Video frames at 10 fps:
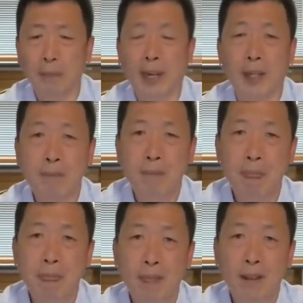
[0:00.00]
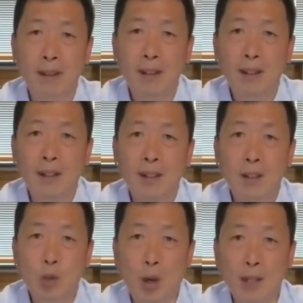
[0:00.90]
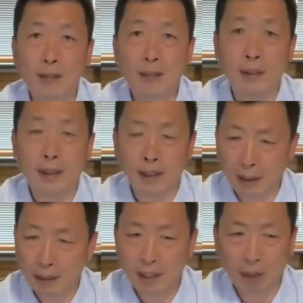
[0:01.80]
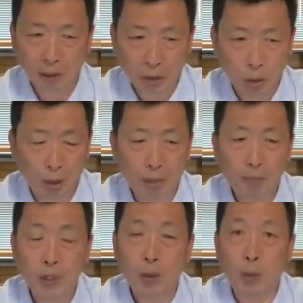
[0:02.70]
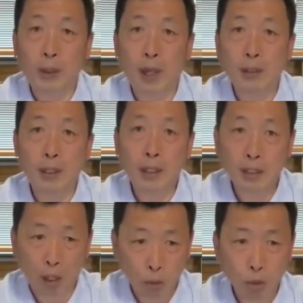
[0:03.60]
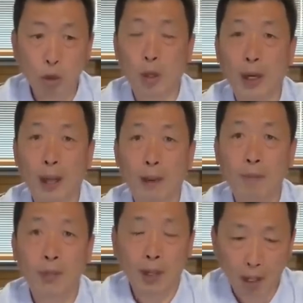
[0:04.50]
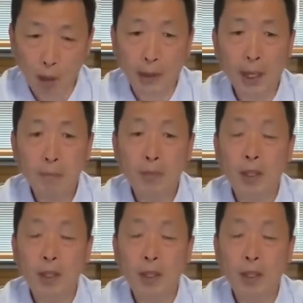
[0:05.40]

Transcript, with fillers: 了吗？”庄子冷笑着说：“我当时跟小鱼说了，好吧，